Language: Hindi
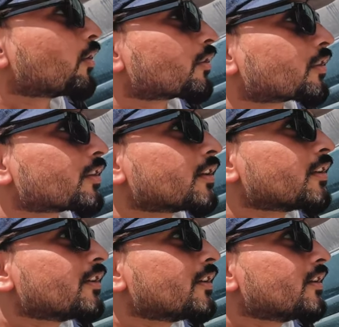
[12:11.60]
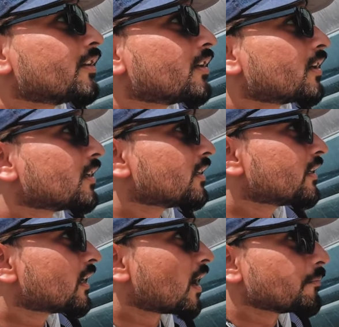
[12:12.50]
और
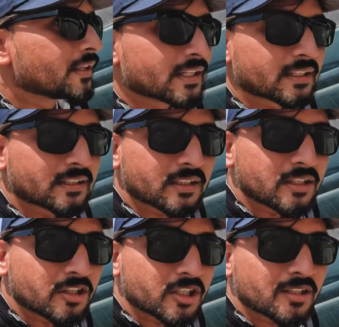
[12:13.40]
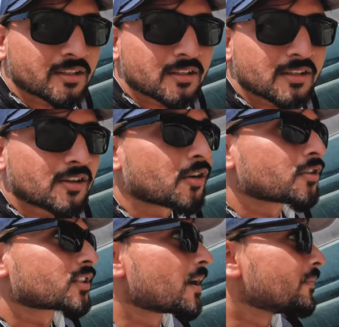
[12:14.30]
हम देख रहे थे नीचे और
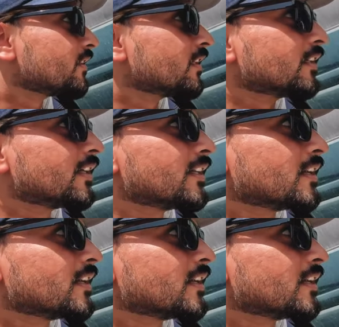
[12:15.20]
सामने दिख गई